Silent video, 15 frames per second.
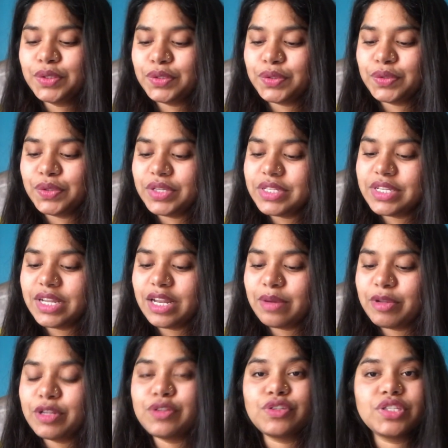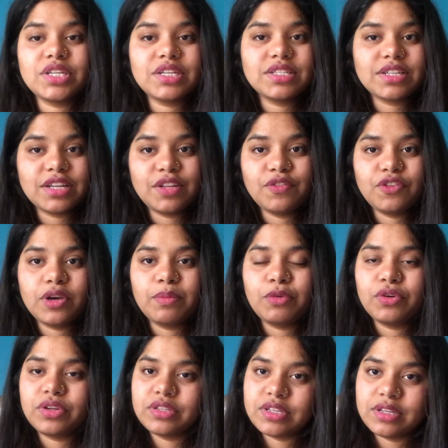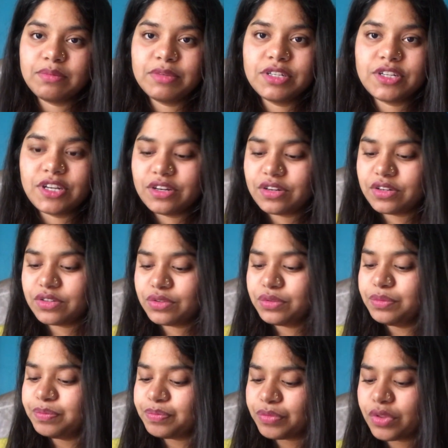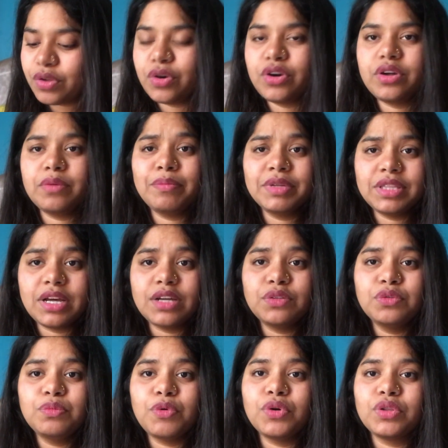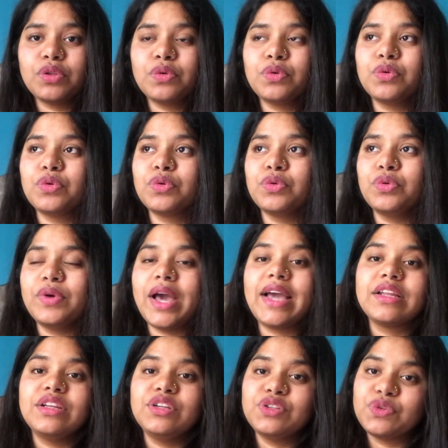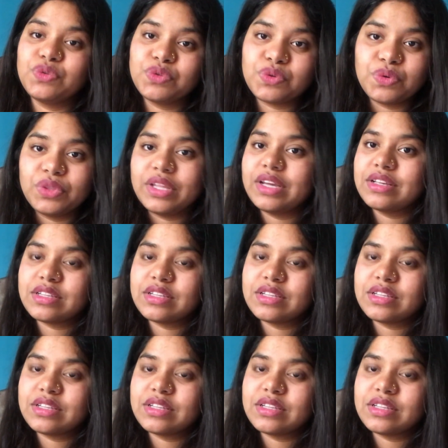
तो इसीलिए मैंने सोचा इसका रिव्यू आप लोगों के साथ मैं शेयर कर दूँ और बता दूँ बहुत लोगों को एक्नी इश्यूज़ होते हैं